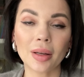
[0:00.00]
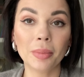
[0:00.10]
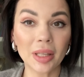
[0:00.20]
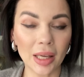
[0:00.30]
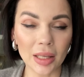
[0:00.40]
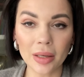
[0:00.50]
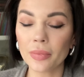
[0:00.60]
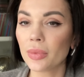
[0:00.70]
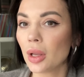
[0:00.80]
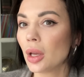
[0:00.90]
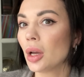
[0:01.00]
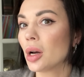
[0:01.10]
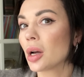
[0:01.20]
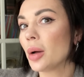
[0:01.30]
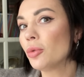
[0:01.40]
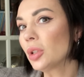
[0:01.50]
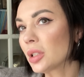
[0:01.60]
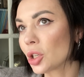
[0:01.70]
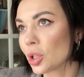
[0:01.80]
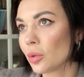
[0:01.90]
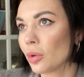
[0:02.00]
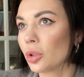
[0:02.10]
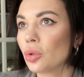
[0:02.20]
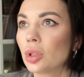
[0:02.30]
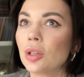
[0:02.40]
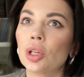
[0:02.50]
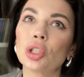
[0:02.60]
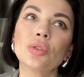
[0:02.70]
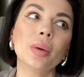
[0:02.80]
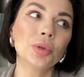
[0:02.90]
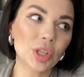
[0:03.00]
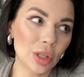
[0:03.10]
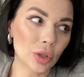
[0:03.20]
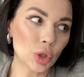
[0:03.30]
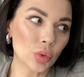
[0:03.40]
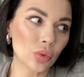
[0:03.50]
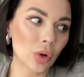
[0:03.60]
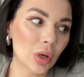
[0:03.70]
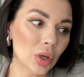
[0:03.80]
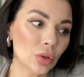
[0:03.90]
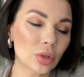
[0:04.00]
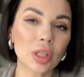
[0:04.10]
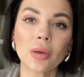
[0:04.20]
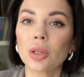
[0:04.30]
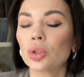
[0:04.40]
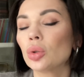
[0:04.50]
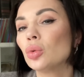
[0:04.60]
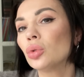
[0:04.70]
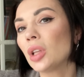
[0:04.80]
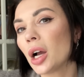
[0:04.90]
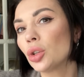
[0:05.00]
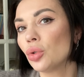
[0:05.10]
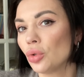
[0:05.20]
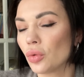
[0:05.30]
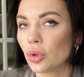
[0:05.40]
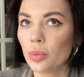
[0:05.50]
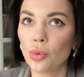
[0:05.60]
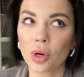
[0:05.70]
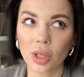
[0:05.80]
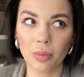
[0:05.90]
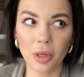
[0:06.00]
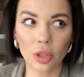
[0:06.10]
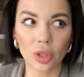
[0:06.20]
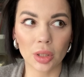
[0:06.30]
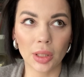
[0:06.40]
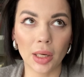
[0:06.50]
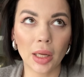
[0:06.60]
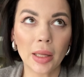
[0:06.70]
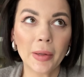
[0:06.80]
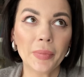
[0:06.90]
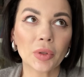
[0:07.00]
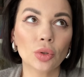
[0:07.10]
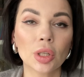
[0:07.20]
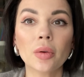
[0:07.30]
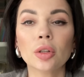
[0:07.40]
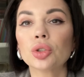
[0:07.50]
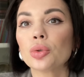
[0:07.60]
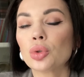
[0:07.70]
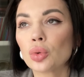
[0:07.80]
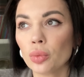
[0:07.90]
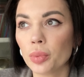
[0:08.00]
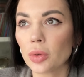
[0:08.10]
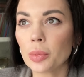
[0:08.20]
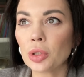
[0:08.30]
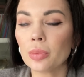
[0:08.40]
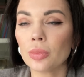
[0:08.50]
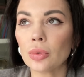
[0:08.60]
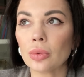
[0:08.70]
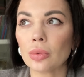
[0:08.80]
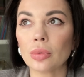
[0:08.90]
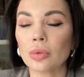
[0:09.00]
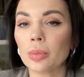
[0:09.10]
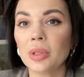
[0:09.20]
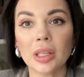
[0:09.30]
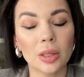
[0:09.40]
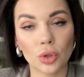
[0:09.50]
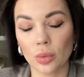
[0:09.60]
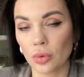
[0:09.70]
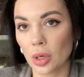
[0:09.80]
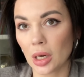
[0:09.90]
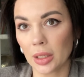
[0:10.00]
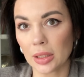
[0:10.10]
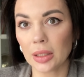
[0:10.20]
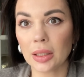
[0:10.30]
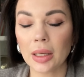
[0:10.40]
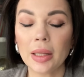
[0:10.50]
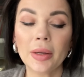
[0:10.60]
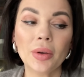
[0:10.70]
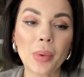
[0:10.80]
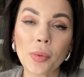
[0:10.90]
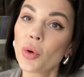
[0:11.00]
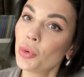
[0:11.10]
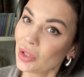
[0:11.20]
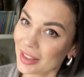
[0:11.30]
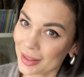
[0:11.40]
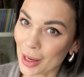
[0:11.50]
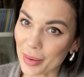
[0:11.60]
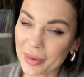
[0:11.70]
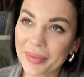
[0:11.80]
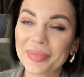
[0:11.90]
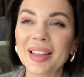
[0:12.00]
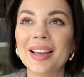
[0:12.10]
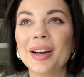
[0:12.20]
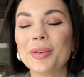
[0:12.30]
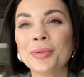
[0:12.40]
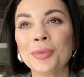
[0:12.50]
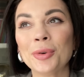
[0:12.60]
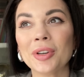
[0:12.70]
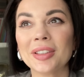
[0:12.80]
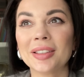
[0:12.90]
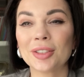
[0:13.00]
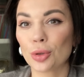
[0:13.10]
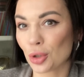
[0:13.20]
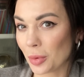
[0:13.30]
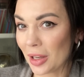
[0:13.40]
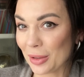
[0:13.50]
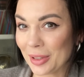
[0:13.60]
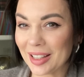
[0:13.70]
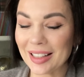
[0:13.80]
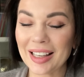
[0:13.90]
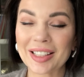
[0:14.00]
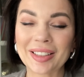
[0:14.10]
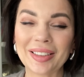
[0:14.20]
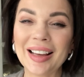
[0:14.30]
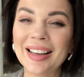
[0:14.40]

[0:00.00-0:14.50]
мнений Кому-то зашло, кто-то говорил, что вообще ничего. Кто-то говорил, что ну так, чуть-чуть вроде порки меньше стали. Кто-то говорил, что супер. В общем, ну, мнений очень много разных. Попробуйте сами. Вот. Что ж, мне одной страдать, что ли?